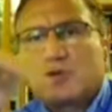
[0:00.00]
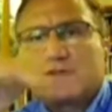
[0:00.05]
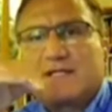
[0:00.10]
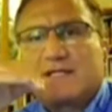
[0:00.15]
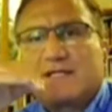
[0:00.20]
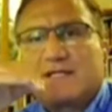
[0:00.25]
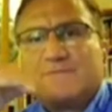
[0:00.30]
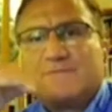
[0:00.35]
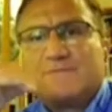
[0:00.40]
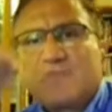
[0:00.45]
Bu
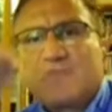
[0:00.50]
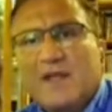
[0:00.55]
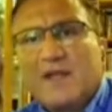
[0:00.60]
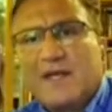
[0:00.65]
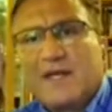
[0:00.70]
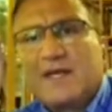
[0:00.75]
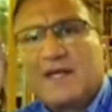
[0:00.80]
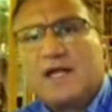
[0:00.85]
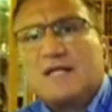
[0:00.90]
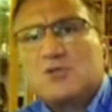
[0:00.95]
çok net.
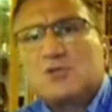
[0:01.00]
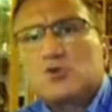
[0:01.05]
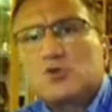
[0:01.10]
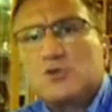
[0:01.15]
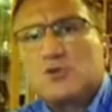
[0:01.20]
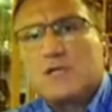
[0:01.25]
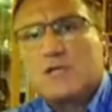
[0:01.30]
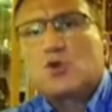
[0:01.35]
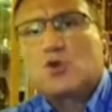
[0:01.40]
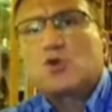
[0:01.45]

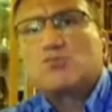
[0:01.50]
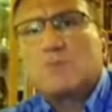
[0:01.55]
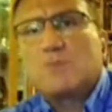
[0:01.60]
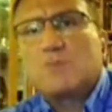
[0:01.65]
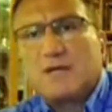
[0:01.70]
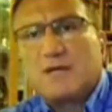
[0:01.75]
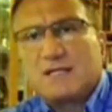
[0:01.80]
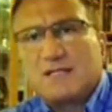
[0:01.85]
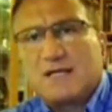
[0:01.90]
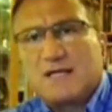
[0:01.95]
Yeraltı sularına
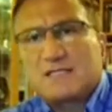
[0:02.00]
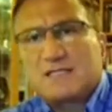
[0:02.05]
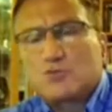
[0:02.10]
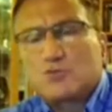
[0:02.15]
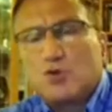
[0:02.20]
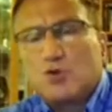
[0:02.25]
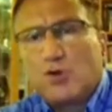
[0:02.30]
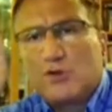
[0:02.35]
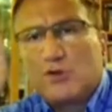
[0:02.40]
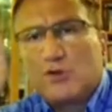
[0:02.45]
dokunmamak
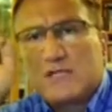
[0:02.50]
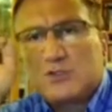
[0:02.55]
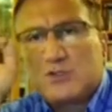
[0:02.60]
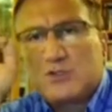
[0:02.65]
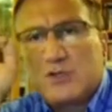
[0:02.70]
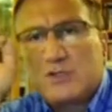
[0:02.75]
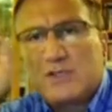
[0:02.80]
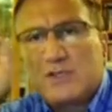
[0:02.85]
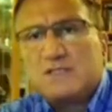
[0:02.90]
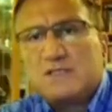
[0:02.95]
lazım. Çok güzel
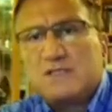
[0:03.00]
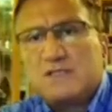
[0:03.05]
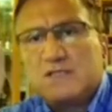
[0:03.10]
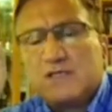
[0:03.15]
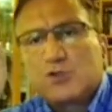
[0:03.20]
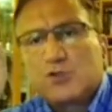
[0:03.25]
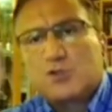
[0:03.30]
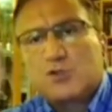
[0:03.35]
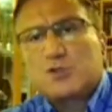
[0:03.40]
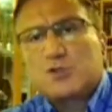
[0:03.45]
söylediniz.
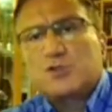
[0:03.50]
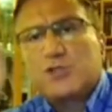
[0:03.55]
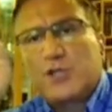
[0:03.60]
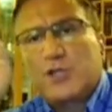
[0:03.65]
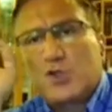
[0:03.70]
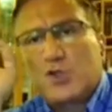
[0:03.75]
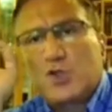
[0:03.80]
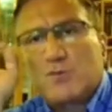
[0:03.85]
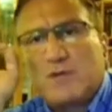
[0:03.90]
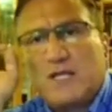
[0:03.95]
Çok
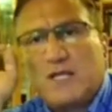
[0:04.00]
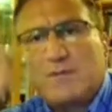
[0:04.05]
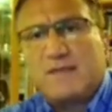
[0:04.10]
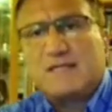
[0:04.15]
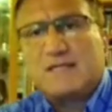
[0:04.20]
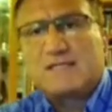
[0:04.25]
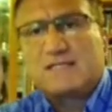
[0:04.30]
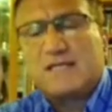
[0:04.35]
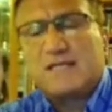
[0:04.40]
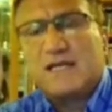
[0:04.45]
teşekkür ediyorum
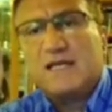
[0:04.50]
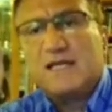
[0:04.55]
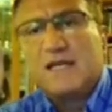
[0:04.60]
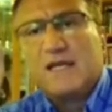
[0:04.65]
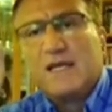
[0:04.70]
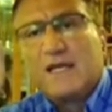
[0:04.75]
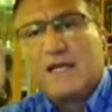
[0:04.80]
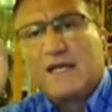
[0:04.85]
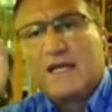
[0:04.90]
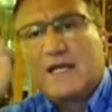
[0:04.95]
Ali Bey
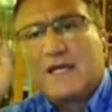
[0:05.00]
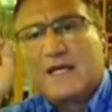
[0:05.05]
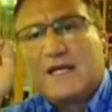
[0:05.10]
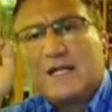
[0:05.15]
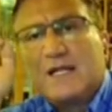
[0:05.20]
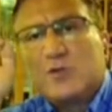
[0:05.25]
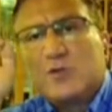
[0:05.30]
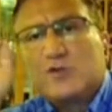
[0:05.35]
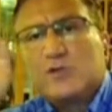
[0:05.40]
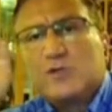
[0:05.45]
size.
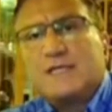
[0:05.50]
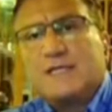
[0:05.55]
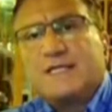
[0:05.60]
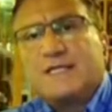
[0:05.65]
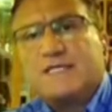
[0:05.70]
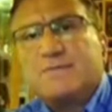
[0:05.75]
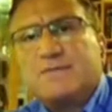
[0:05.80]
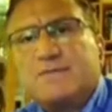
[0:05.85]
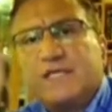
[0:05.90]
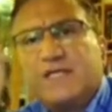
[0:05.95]
Yeraltı
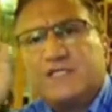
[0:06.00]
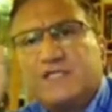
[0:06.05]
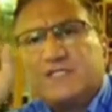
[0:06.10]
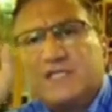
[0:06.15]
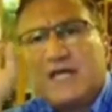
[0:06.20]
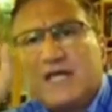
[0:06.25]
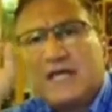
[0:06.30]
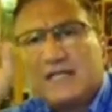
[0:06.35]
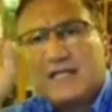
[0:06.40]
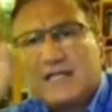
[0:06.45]
suların rejimi
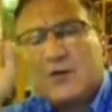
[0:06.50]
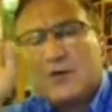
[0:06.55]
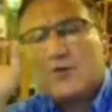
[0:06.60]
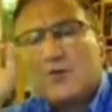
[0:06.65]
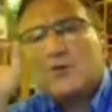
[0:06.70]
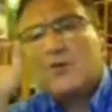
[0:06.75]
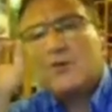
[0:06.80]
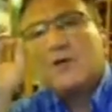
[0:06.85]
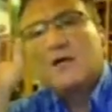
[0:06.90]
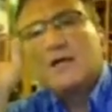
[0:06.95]
değiştiği
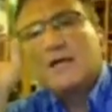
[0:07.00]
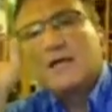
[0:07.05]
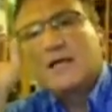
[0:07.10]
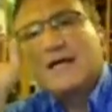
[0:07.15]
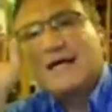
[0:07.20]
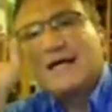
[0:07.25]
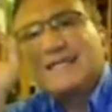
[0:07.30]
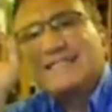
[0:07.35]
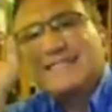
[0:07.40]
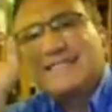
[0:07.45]
anda o
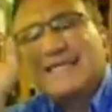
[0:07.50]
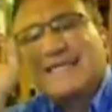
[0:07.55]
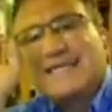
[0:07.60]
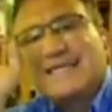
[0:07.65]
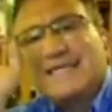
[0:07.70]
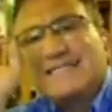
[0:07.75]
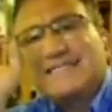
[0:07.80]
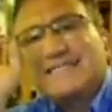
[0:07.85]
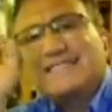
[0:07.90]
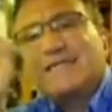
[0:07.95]

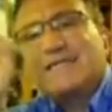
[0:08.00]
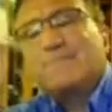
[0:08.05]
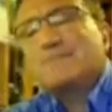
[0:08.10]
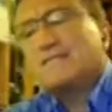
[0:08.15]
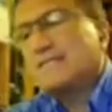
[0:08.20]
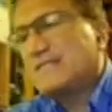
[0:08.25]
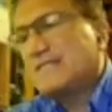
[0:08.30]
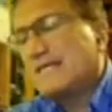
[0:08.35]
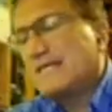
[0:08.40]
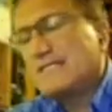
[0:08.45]
Kars'taki kireç
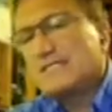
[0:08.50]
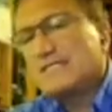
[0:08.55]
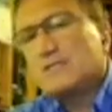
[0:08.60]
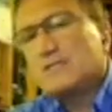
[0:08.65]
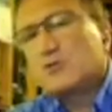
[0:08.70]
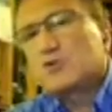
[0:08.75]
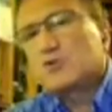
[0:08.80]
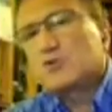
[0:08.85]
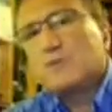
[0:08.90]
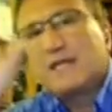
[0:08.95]
yapısı
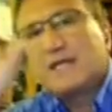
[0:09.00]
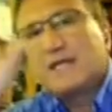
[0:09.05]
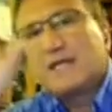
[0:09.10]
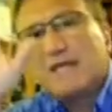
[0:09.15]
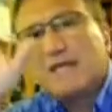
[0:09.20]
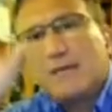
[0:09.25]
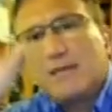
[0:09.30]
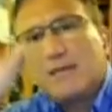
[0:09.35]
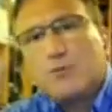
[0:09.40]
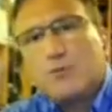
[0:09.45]
içerisinde o su bir
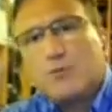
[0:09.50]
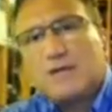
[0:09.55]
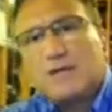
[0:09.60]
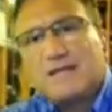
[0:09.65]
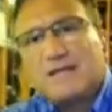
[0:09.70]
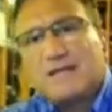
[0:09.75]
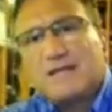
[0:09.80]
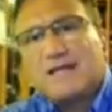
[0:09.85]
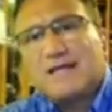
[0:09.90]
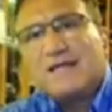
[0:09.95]
kere kaybolduğu
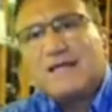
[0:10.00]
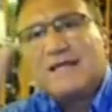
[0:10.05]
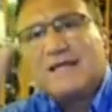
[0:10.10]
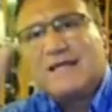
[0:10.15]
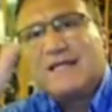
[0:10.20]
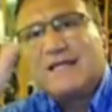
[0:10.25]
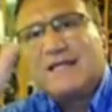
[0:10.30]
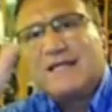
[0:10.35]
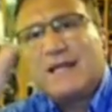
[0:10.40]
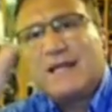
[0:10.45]
anda
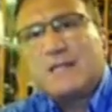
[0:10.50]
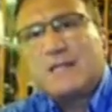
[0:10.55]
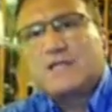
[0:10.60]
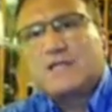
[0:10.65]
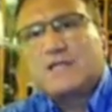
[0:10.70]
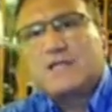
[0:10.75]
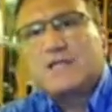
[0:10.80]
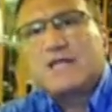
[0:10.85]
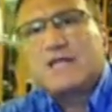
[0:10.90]
nereden